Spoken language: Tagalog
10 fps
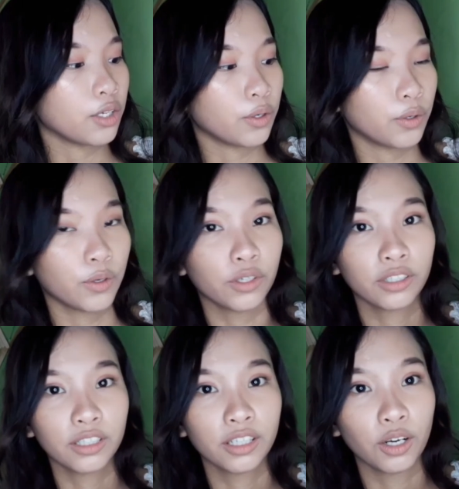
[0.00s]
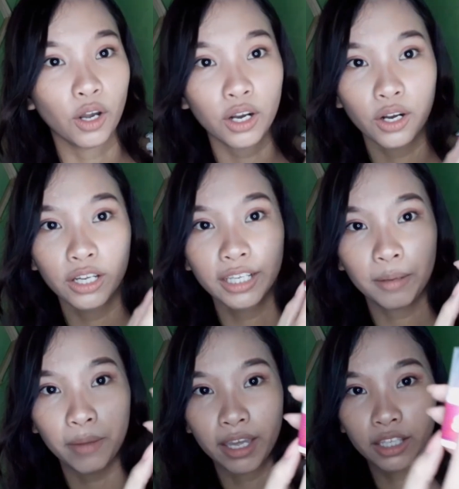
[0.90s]
yung logo
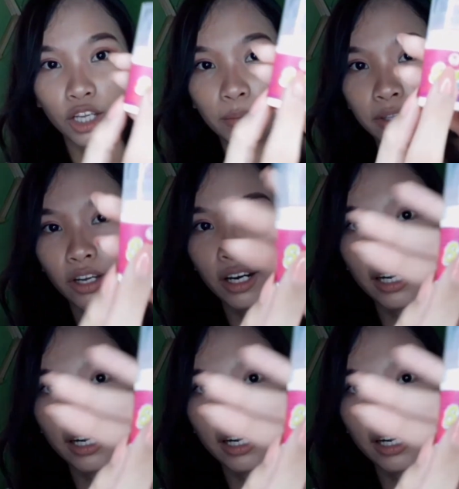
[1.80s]
ng Maya Domino